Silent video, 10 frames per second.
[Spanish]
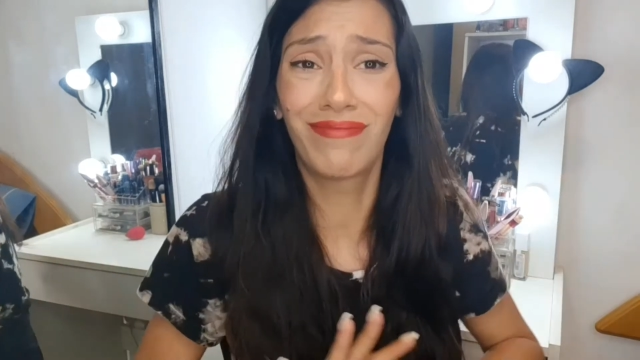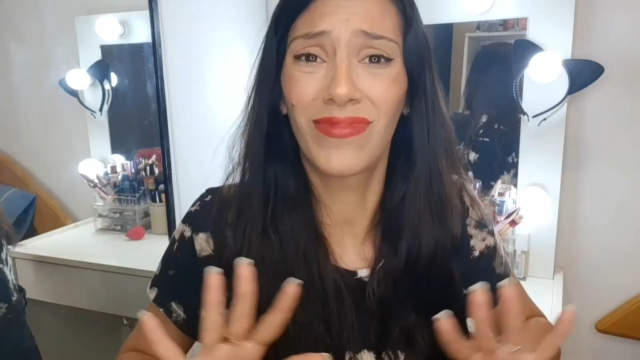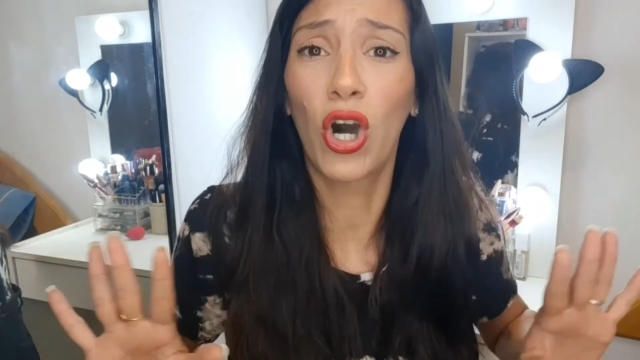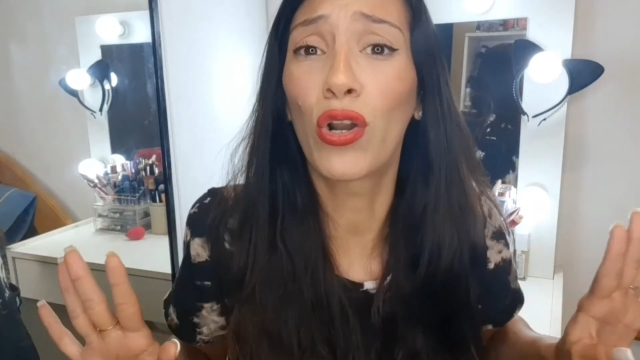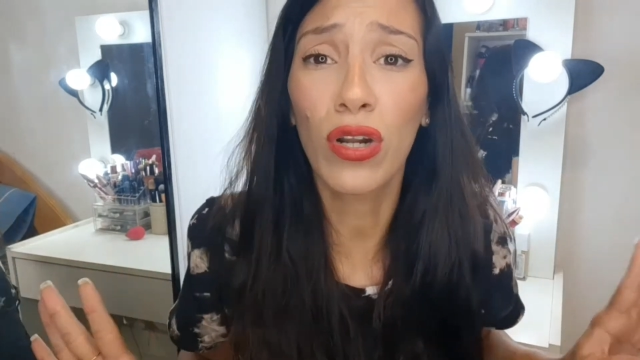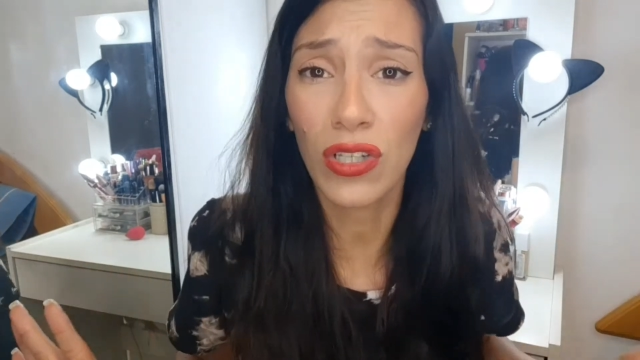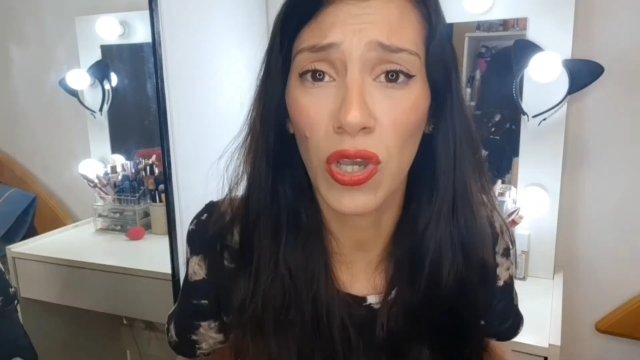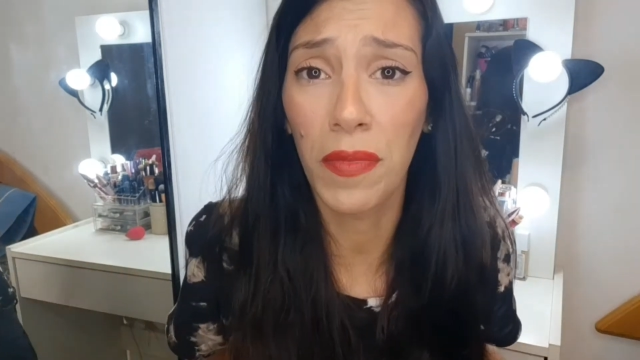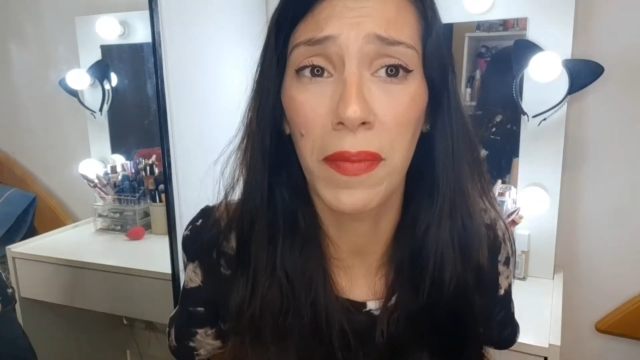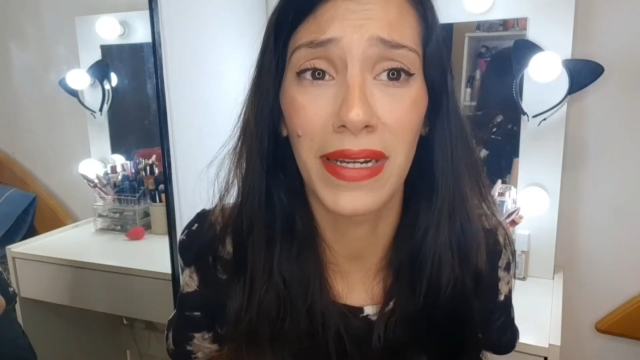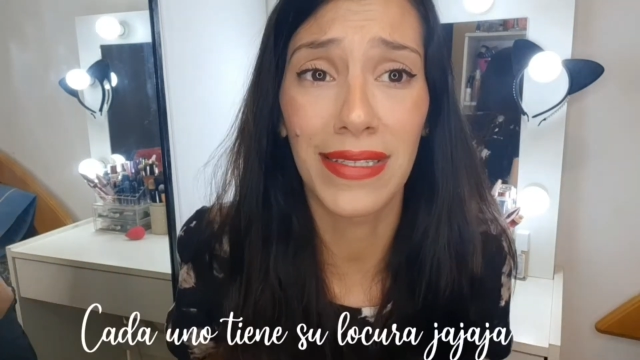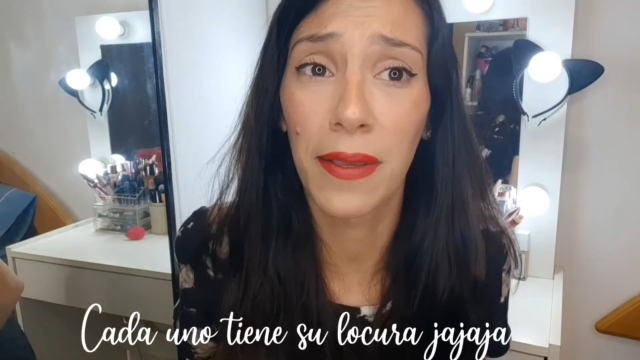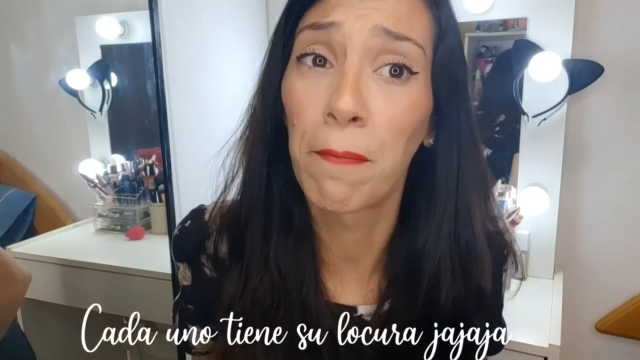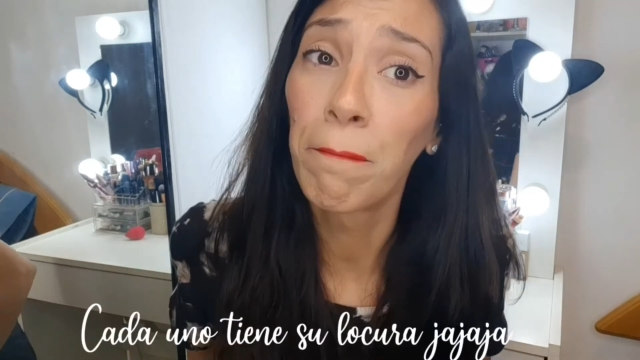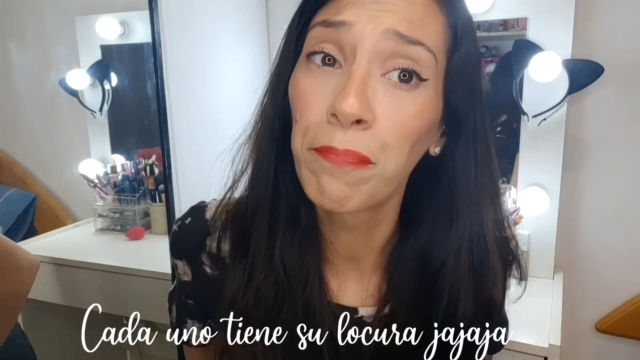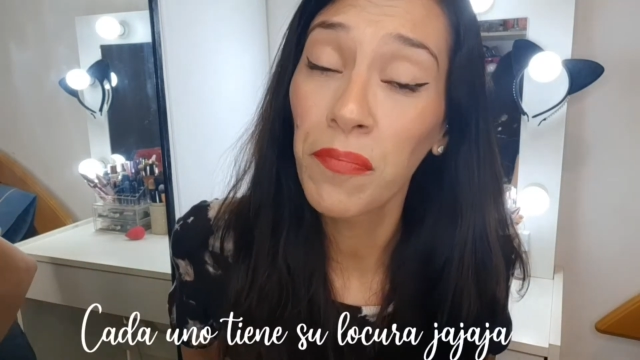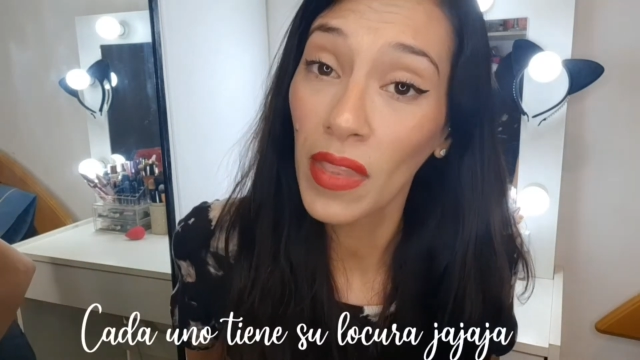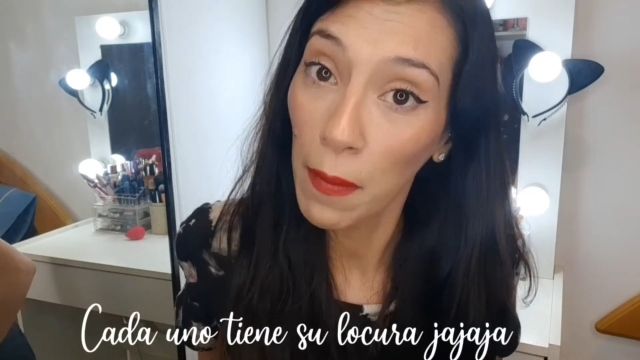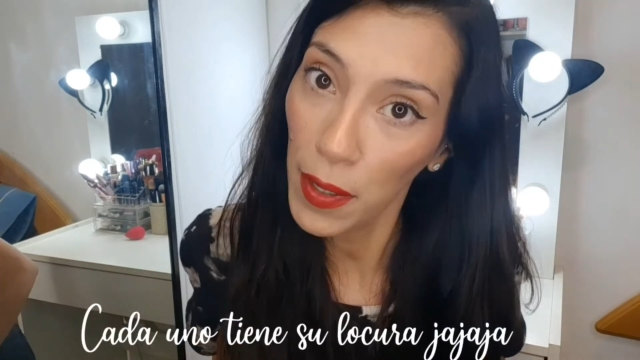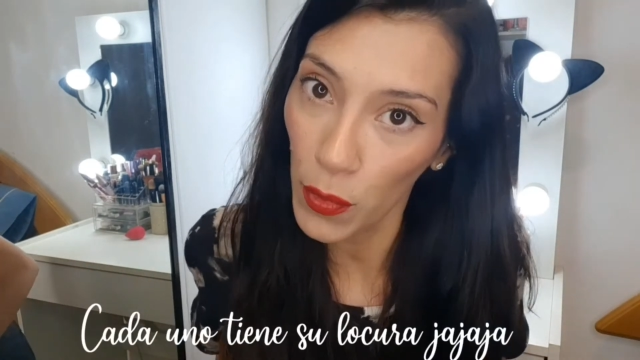horrorosos me parecen.
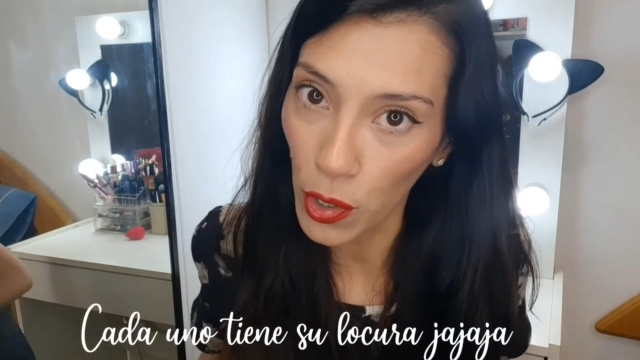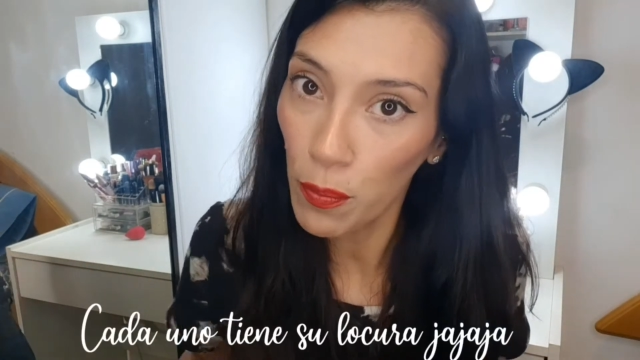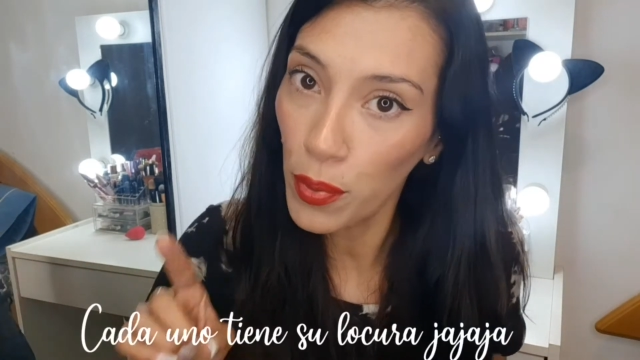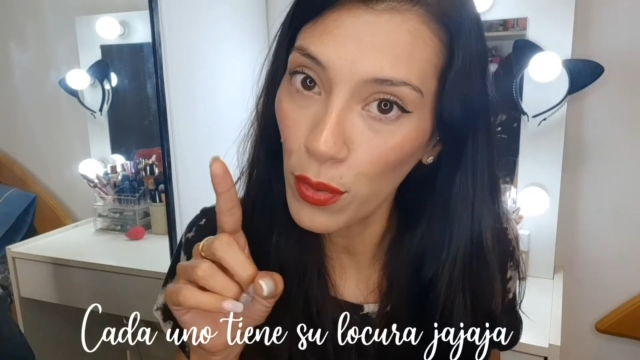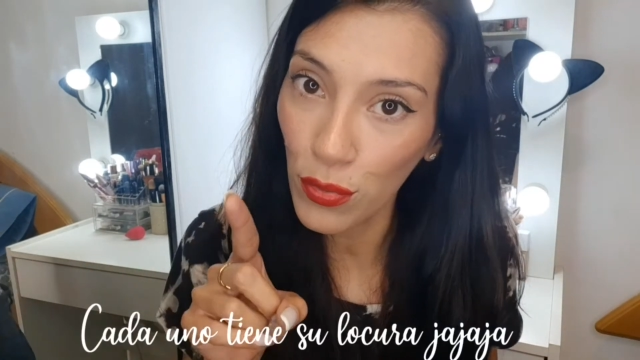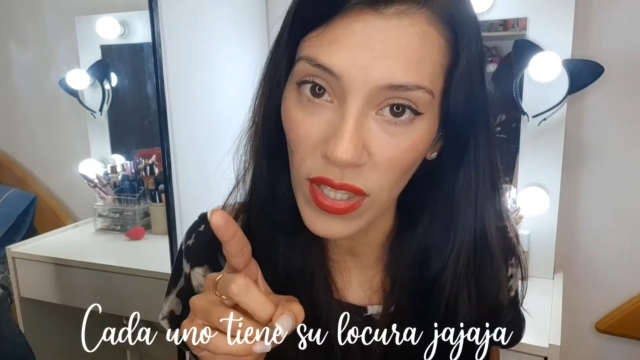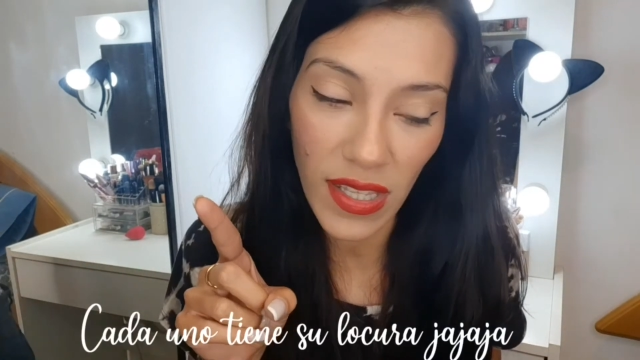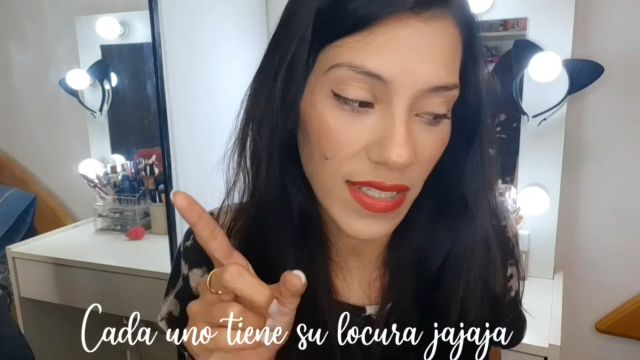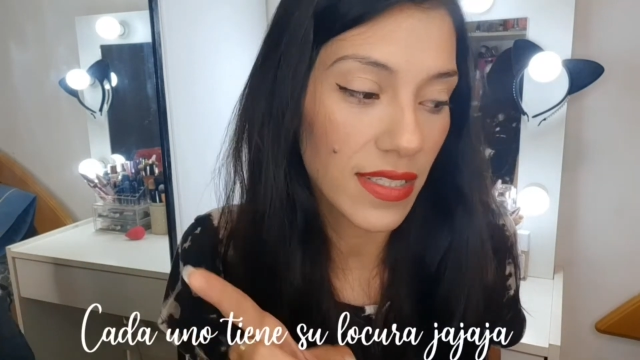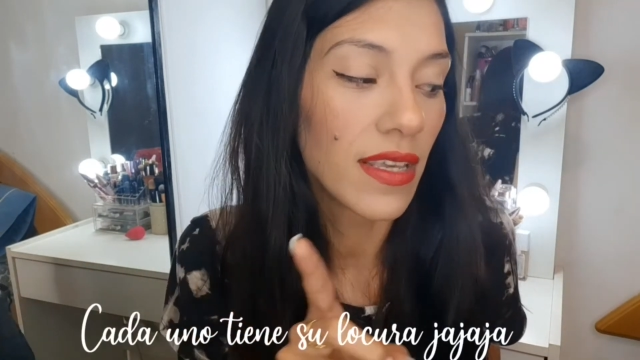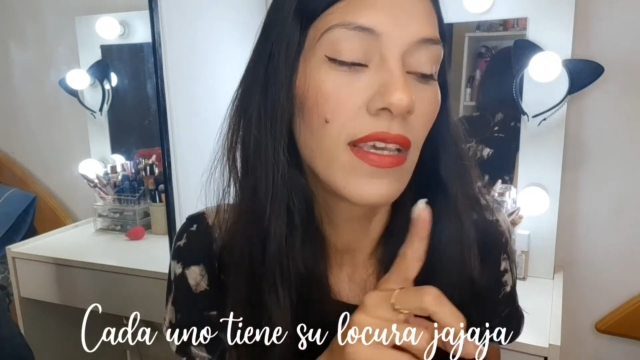Pero bueno, por ustedes,